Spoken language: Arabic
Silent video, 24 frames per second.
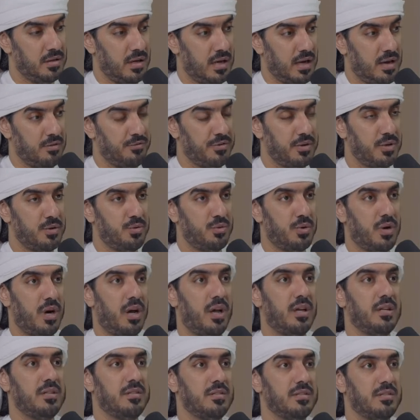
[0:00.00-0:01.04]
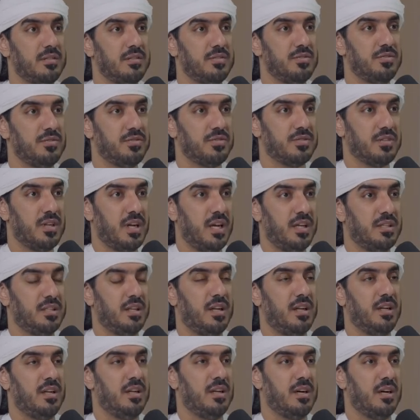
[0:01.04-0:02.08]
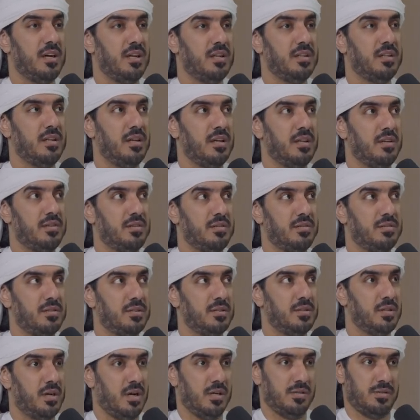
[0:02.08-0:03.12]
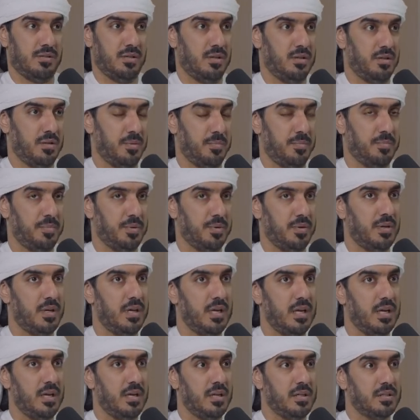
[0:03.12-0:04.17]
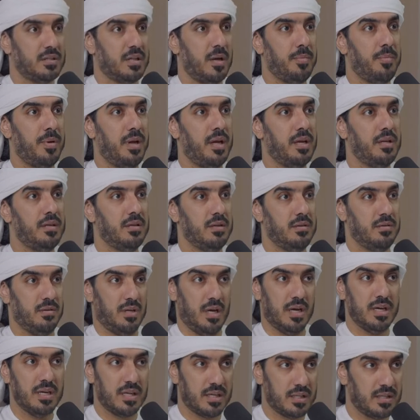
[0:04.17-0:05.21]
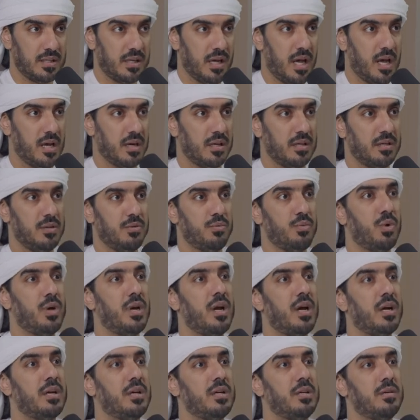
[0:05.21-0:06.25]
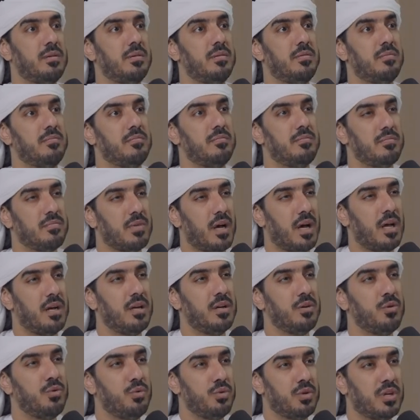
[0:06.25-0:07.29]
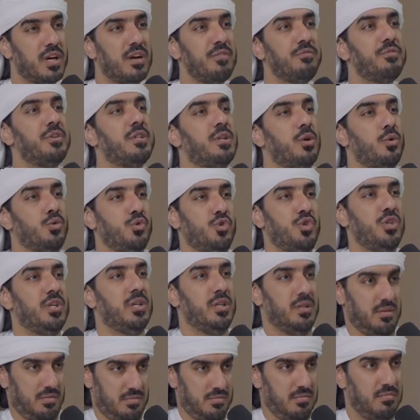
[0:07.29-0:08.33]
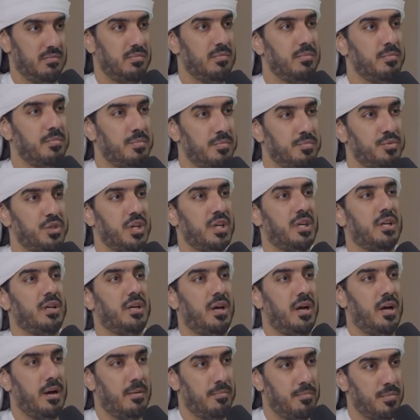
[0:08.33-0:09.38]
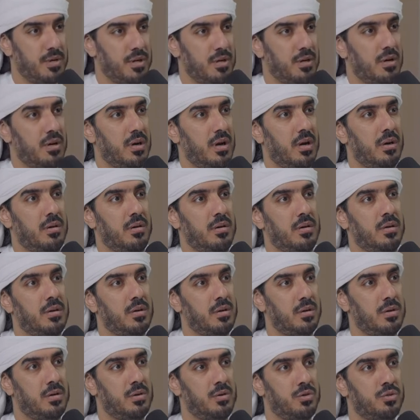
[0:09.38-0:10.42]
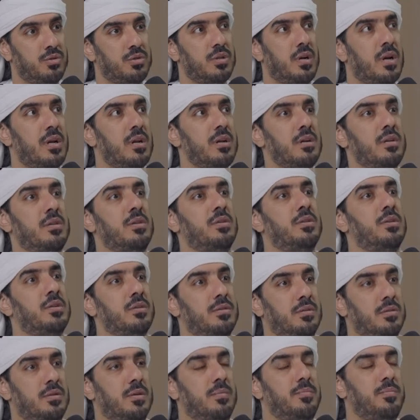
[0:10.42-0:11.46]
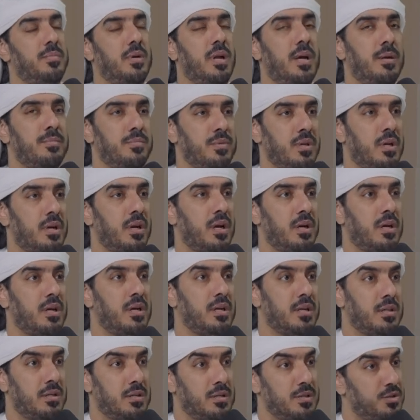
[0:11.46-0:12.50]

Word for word: 2001 طلعت على ايرلندا م. لدراسه الطب م. طبعا كان اختياري ولكن خلينا نقول كان في توجيه أوكي. بشكل عام من الـ الـ الاسره ان ادرس طب الحمد لله كانت